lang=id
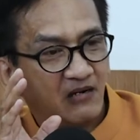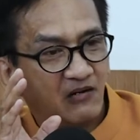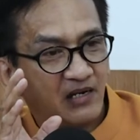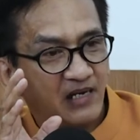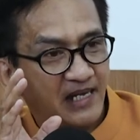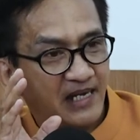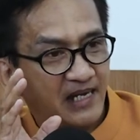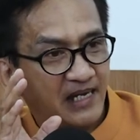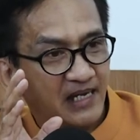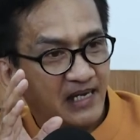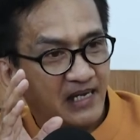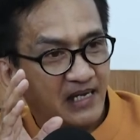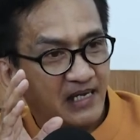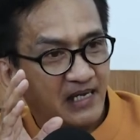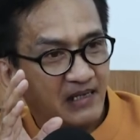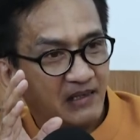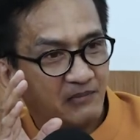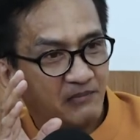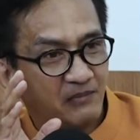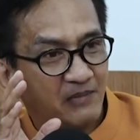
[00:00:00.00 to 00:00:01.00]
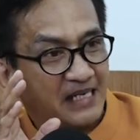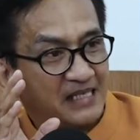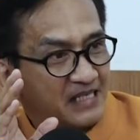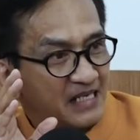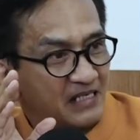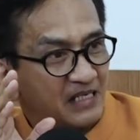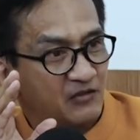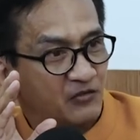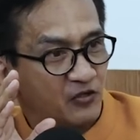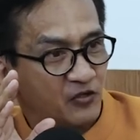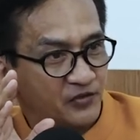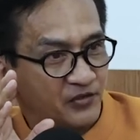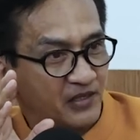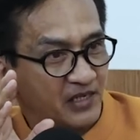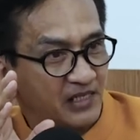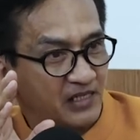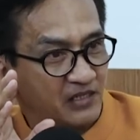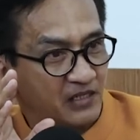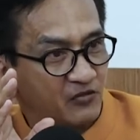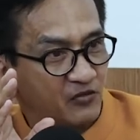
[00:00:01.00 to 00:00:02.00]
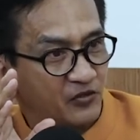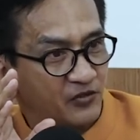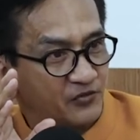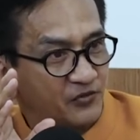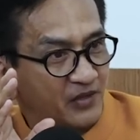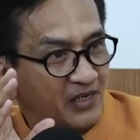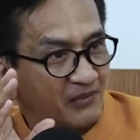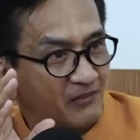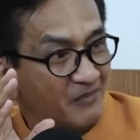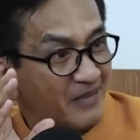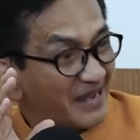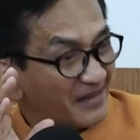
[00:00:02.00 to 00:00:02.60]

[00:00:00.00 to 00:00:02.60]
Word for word: oleh banyak kekotoran-kekotoran